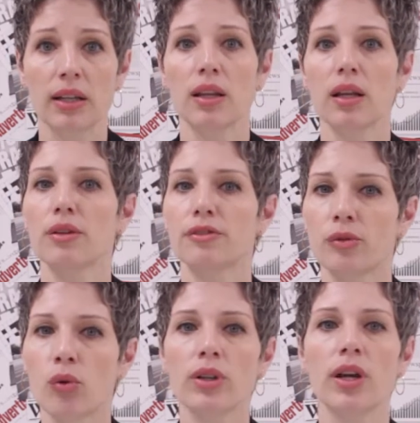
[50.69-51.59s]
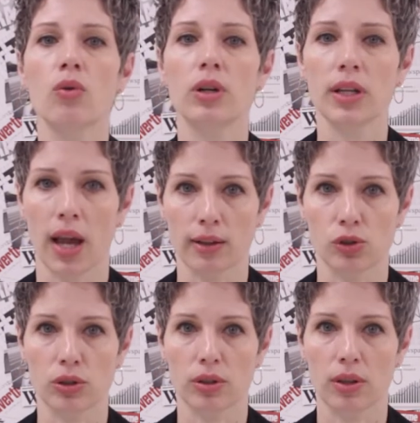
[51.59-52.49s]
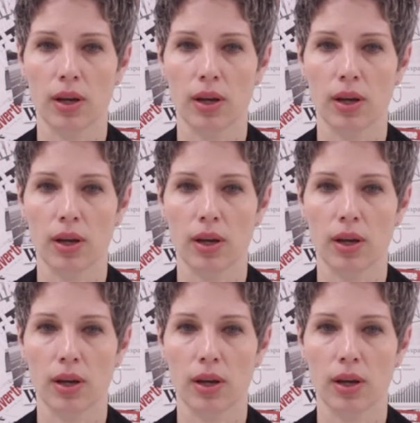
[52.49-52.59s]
telefone ao cliente.